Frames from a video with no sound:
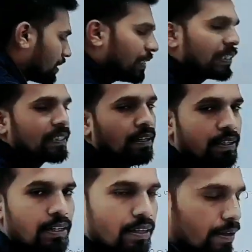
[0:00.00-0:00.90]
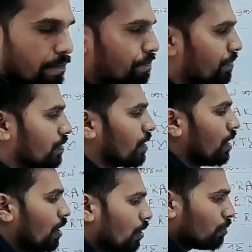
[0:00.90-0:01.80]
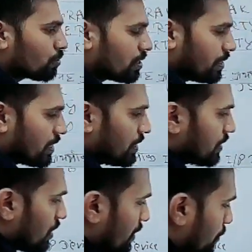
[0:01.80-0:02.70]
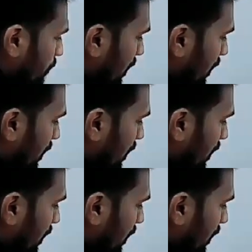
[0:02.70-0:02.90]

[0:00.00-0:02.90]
कीज कहा जाता है उसके जस्ट नीचे में आपको